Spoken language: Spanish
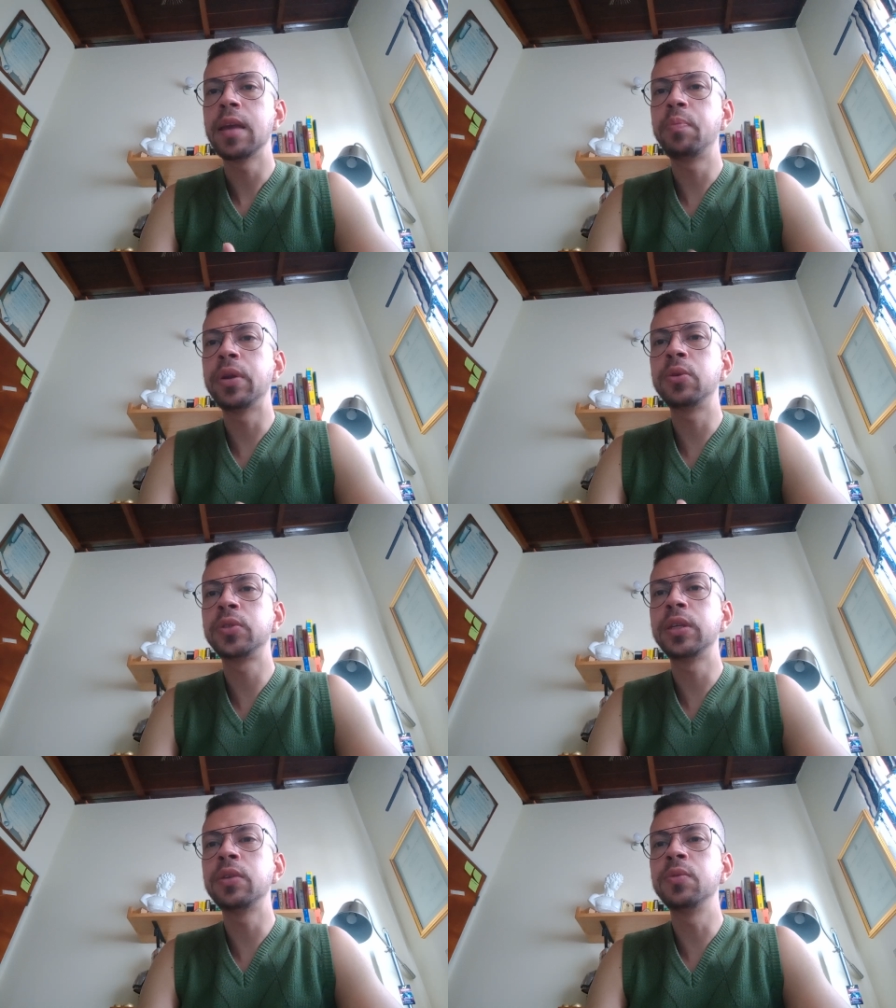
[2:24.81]
eh,
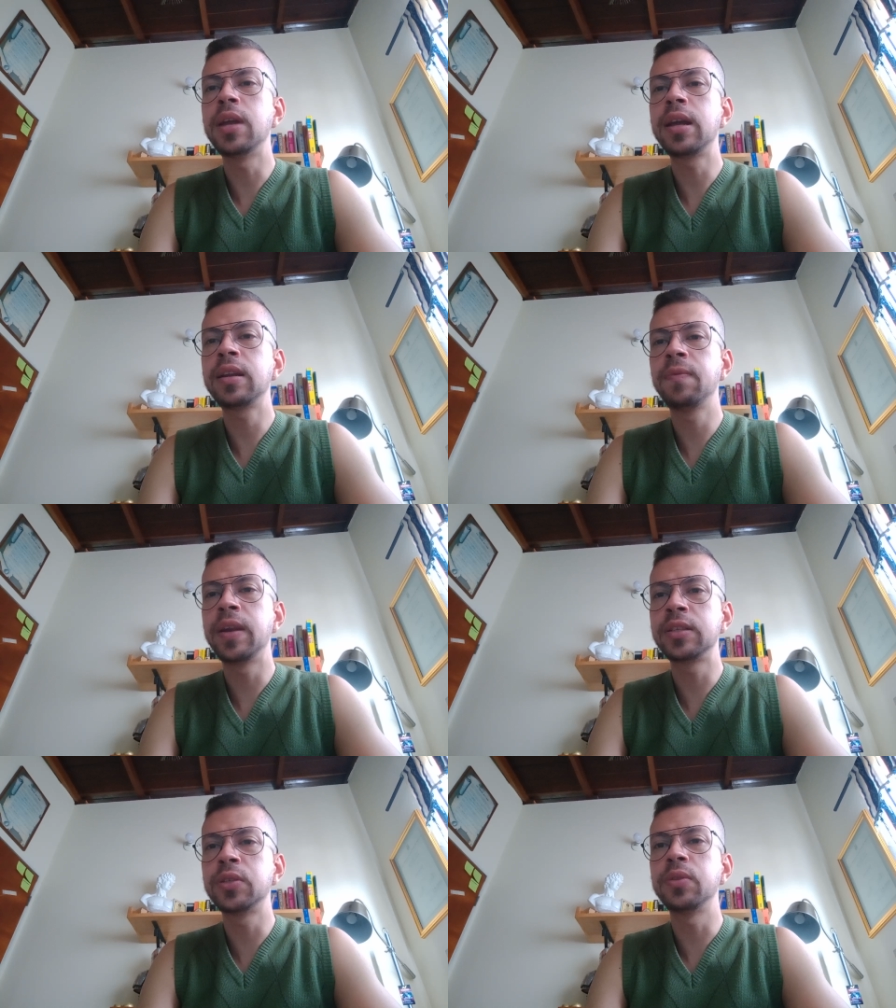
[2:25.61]
pero sin una
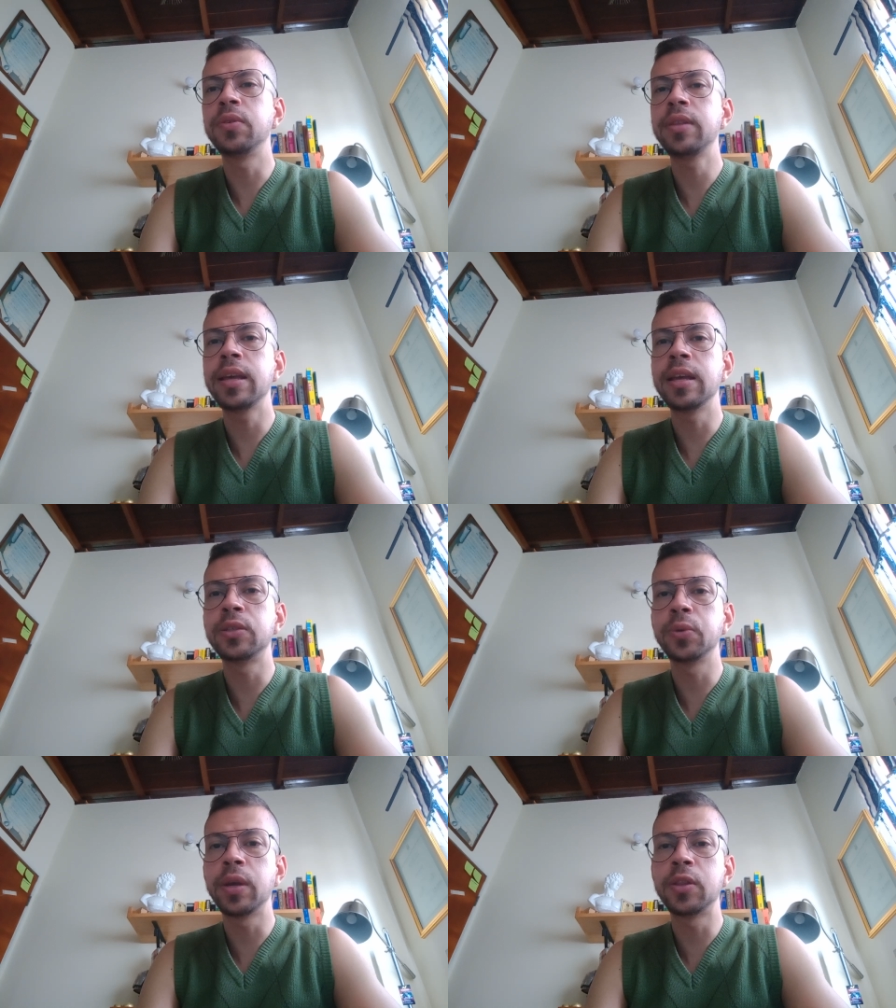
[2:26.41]
reflexión donde
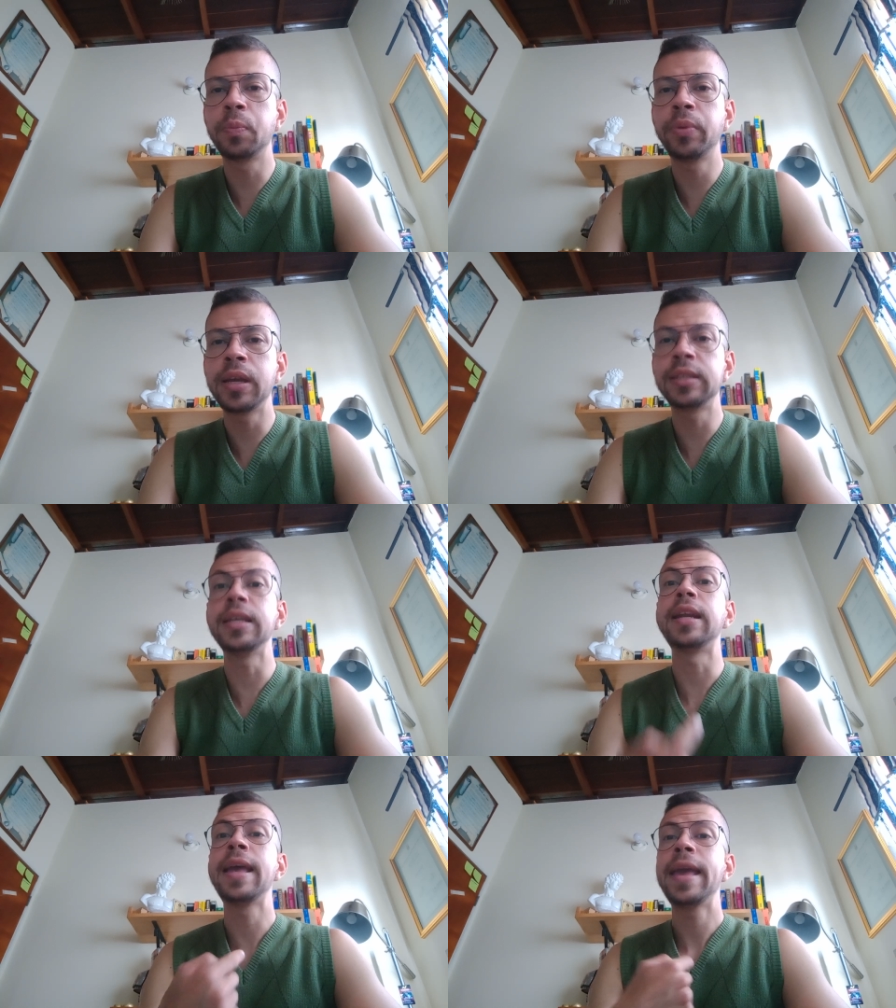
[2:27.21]
el sujeto pueda
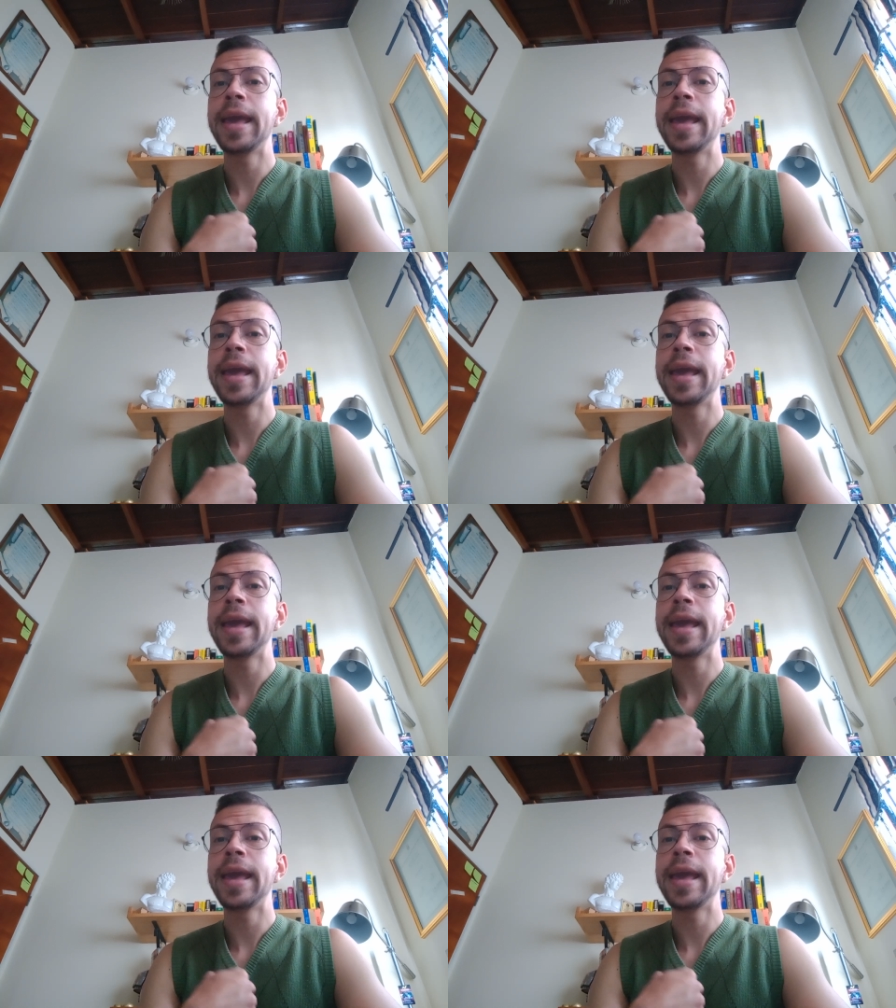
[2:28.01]
decir,